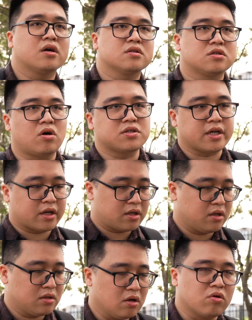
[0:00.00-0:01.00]
so
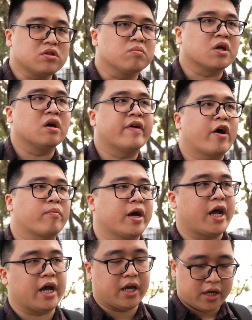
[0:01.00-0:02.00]
sánh tương đối tổng thể về con
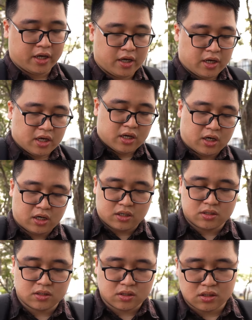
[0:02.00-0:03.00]
máy này.
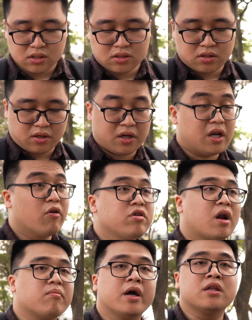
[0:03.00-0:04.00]
Uh, thì nếu
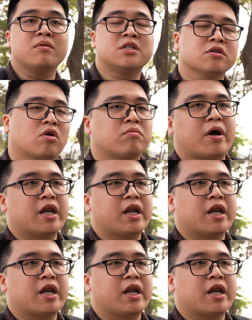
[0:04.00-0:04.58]
như là mình thì mình sẽ chọn con